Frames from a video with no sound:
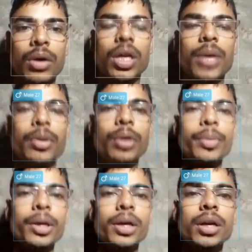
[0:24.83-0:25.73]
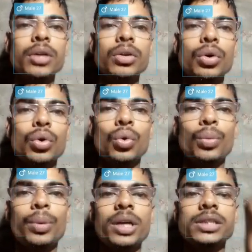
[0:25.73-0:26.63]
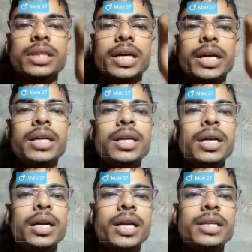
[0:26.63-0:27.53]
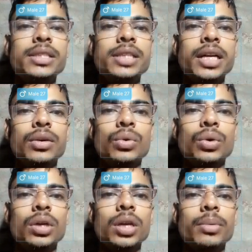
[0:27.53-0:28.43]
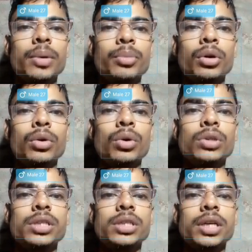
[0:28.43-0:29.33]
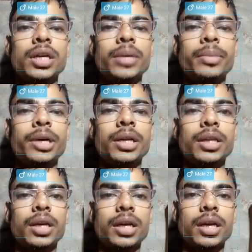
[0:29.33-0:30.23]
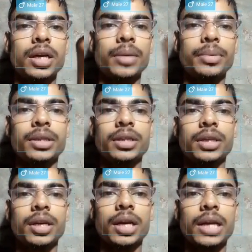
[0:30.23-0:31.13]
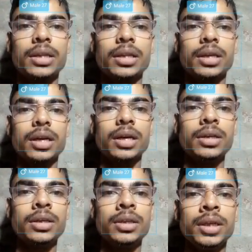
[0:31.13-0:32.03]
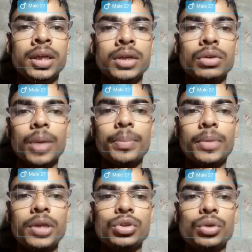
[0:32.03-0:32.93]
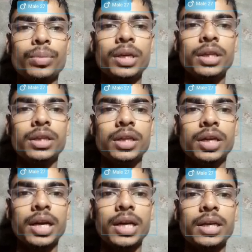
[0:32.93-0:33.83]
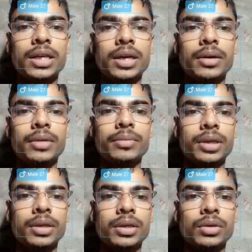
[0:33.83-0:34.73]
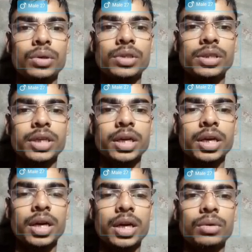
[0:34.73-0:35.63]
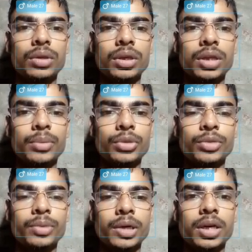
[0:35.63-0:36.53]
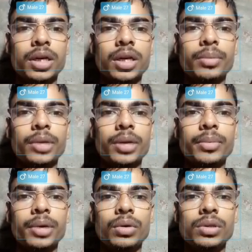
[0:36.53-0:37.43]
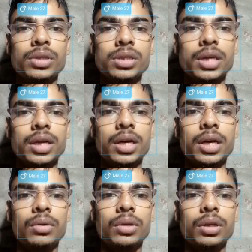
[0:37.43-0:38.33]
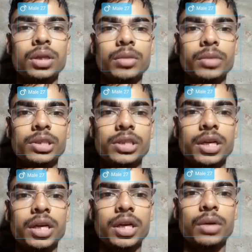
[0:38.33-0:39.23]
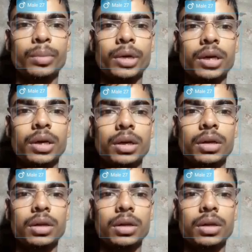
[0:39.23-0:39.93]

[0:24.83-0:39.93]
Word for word: और कैमरा ओपन करेंगे तो ऊपर साइड राइट साइड कोने तरफ आपको गोल सा सेटिंग का बटन दिखेगा या फिर थ्री लाइन दिखेगा तो आप में जो भी थ्री लाइन या फिर गोल सा सेटिंग का आइकॉन दिखता है आप उस पर क्लिक करिए मेरे में गोल सा सेटिंग का आइकॉन दिखता है तो मैं सेटिंग के आइकॉन पर क्लिक करता